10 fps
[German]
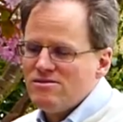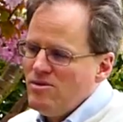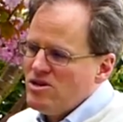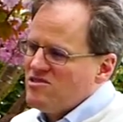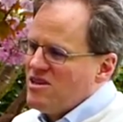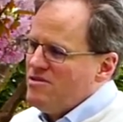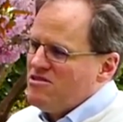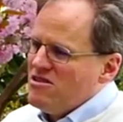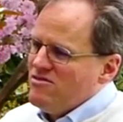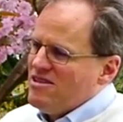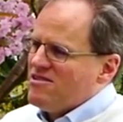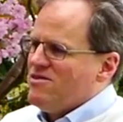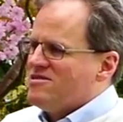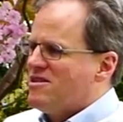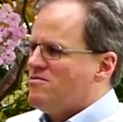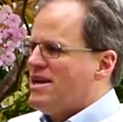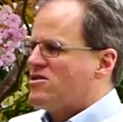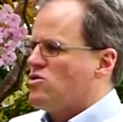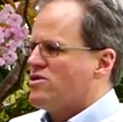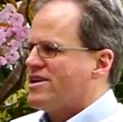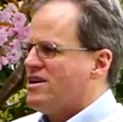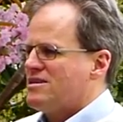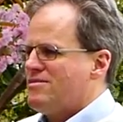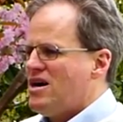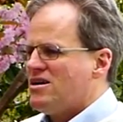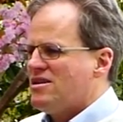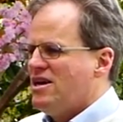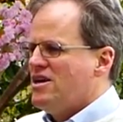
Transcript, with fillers: du möchtest ein bisschen wissen, was dann Metro gerade macht.